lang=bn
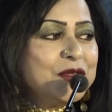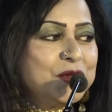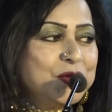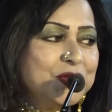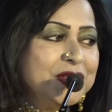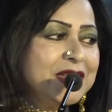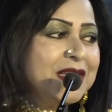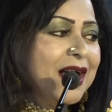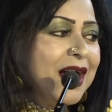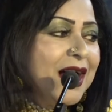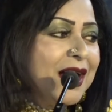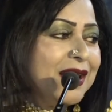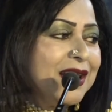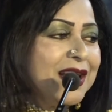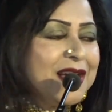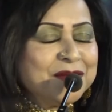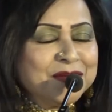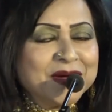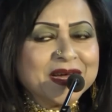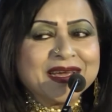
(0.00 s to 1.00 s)
যদি
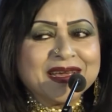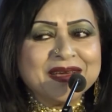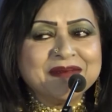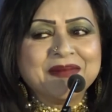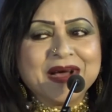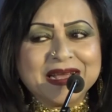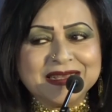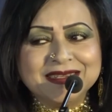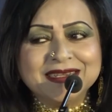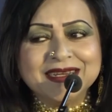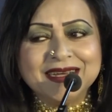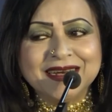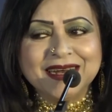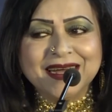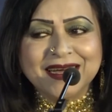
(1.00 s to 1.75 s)
আল্লাহ আমাকে বাঁচিয়ে